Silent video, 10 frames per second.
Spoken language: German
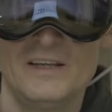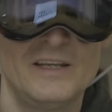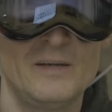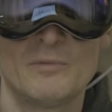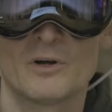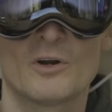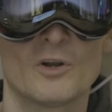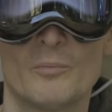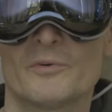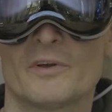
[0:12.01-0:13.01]
die
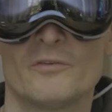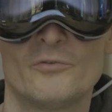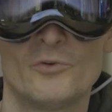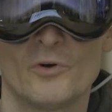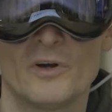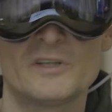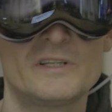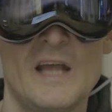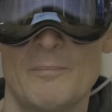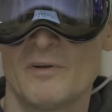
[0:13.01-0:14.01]
Bekloppten für euch
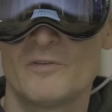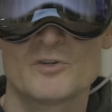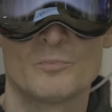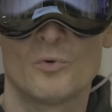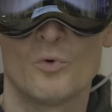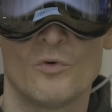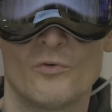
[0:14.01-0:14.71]
die Apple Vision Pro,